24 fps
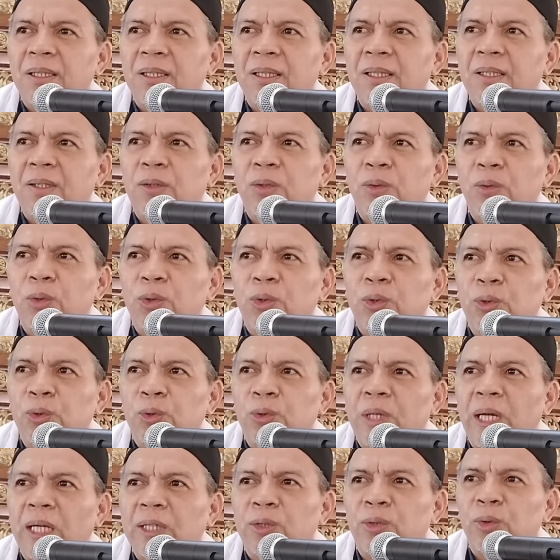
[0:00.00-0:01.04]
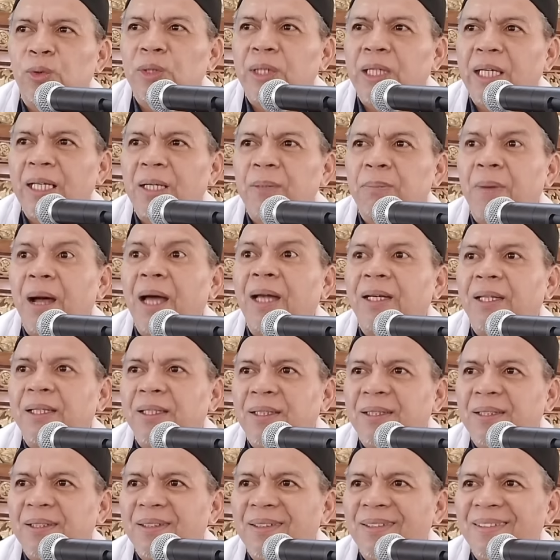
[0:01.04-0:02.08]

itu sudah jungkir balik